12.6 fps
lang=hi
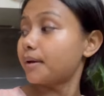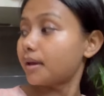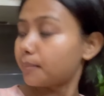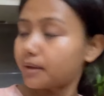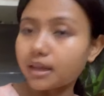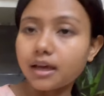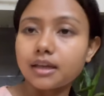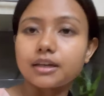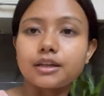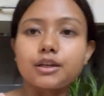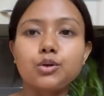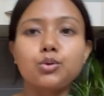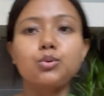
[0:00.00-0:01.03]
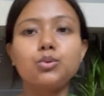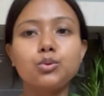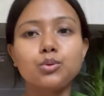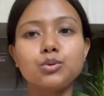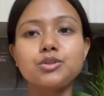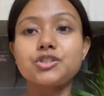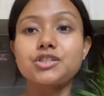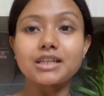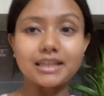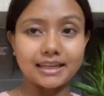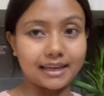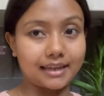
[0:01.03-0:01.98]
मैं बना रही हूँ
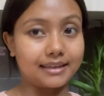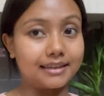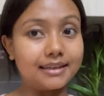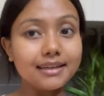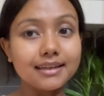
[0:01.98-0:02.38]
चिकन